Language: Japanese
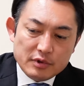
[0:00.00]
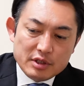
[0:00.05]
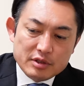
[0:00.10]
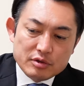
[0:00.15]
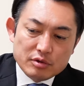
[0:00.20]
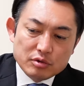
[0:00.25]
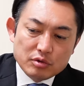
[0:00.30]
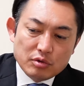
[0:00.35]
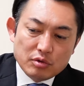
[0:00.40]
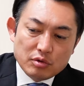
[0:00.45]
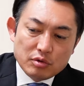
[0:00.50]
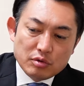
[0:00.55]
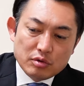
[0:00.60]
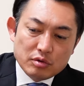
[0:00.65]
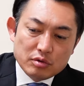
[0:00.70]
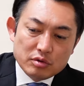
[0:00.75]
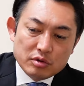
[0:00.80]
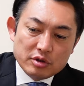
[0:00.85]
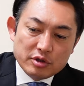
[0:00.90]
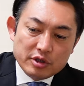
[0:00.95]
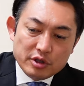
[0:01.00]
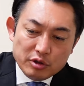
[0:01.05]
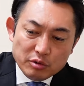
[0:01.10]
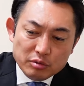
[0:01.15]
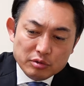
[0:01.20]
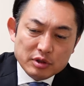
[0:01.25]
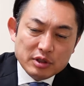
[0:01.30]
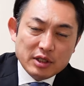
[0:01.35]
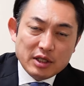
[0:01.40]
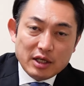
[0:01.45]
そのい
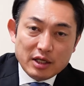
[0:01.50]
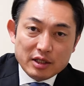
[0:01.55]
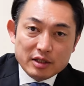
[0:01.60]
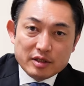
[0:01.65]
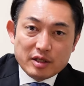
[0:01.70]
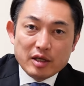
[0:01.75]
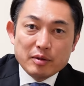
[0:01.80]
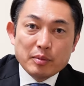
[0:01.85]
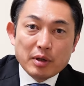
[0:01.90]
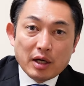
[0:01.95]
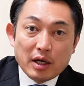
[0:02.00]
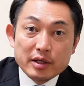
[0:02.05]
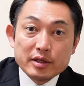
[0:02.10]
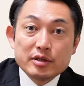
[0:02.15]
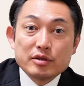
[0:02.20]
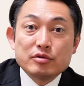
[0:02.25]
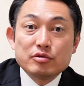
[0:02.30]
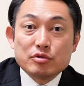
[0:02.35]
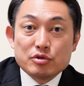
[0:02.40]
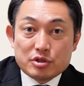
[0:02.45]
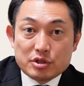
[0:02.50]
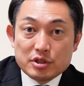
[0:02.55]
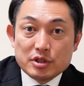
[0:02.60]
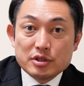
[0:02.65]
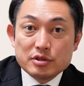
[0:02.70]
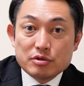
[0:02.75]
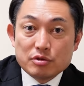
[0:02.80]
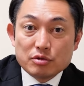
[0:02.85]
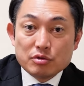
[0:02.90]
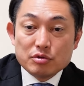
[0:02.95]
ろんなテーマが入ってくる
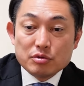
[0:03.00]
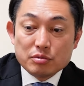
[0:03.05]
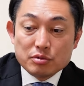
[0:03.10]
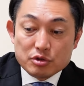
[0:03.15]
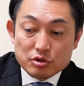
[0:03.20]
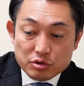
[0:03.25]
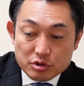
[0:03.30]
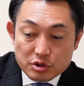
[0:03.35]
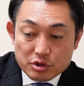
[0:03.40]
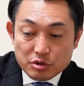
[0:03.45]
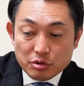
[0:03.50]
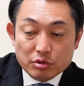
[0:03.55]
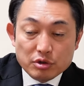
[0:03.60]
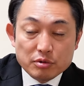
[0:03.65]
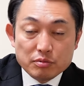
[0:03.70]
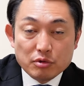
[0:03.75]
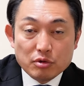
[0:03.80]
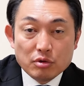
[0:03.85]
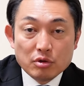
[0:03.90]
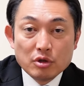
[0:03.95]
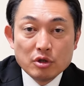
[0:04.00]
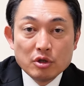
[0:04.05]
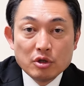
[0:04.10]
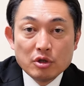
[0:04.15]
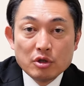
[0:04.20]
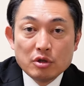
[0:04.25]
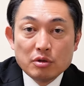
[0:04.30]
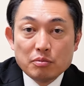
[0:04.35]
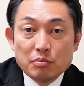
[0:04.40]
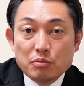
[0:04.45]
しその書類も
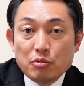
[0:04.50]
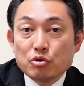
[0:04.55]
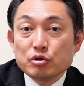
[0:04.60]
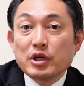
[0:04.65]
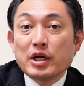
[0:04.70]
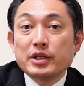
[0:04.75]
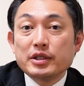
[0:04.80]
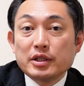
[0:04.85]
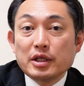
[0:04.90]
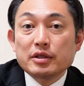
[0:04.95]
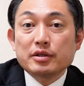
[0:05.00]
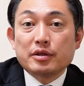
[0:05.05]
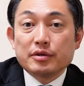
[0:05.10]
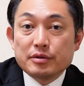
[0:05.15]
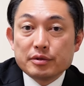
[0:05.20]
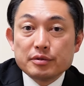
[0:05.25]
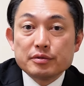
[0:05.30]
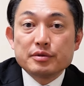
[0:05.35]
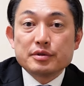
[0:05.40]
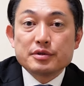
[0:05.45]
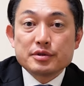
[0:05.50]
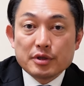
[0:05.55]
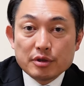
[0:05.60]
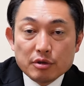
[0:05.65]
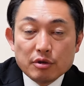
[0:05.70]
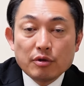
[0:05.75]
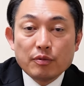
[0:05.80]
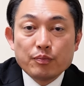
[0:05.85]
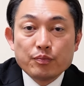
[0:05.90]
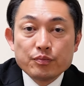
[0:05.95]
膨大になってくるんですけ
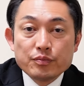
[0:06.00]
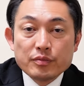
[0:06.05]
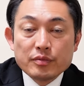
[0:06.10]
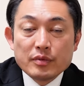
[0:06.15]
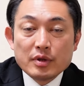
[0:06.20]
ど